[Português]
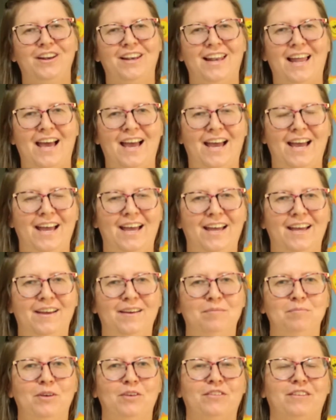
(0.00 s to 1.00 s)

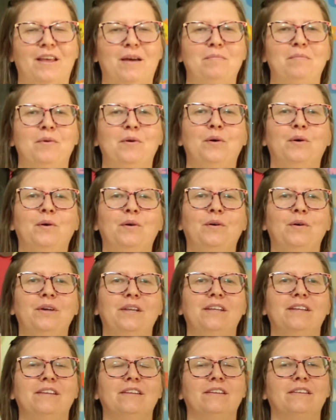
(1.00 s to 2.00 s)
Olá, meus
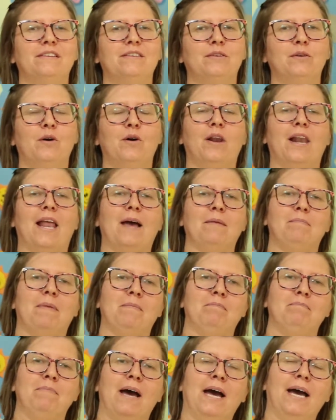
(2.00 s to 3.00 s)
amores! Olá,
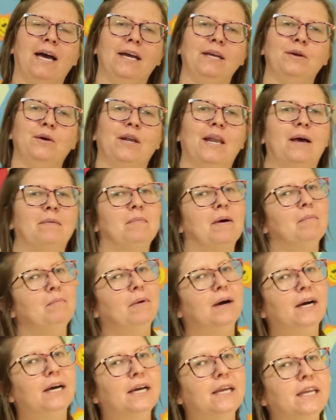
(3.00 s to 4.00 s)
papai! Olá,
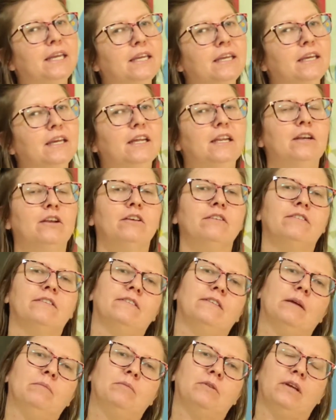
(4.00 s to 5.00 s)
mamãe! Nós
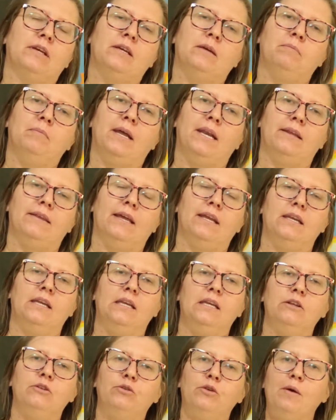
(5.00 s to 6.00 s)
estamos aqui para dar
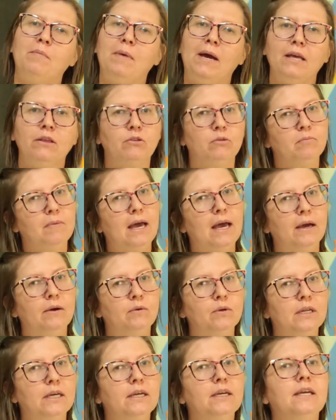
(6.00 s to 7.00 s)
início a mais uma
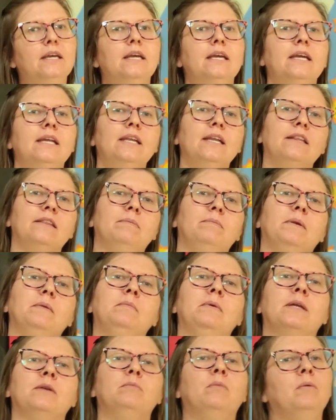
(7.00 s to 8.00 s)
aula e nesse
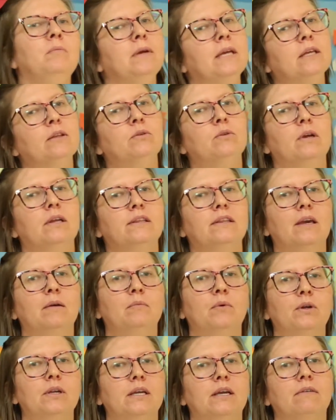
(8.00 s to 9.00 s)
primeiro momento a tia
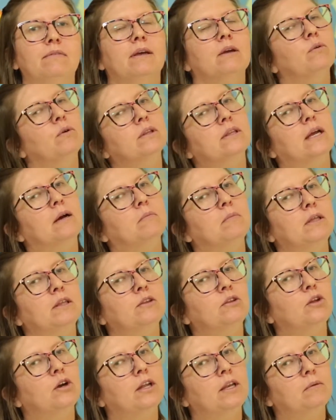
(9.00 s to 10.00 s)
Mônica vai contar uma
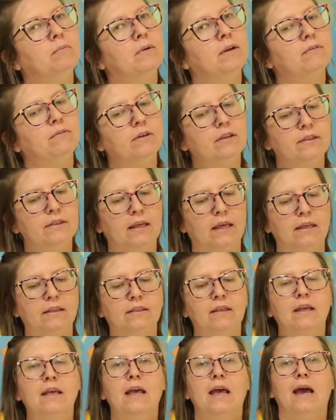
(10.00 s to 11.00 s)
história para
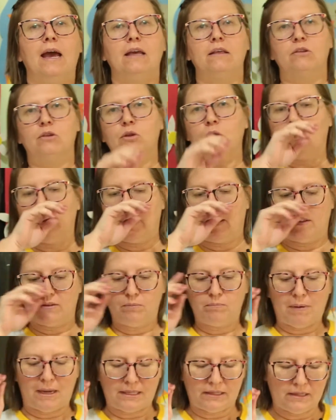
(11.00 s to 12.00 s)
vocês. A história
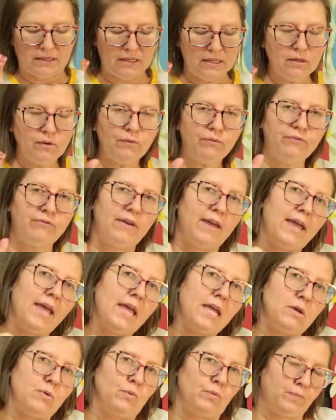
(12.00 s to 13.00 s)
do patinho
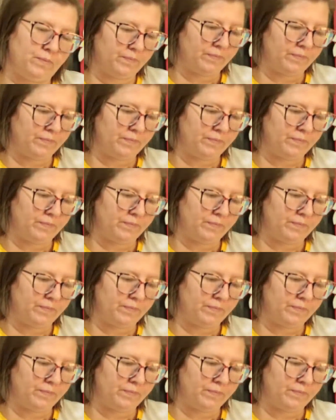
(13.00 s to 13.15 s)
feio.